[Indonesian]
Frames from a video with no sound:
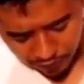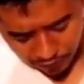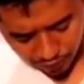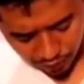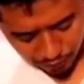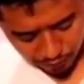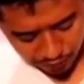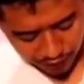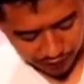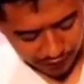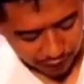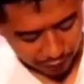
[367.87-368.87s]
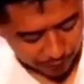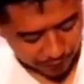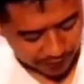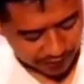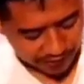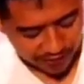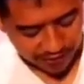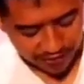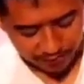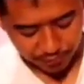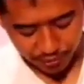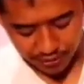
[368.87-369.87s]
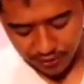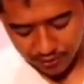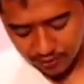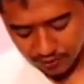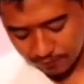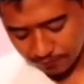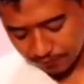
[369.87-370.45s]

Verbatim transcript: jin masuk ke tubuh kita itu biasanya dia sembunyi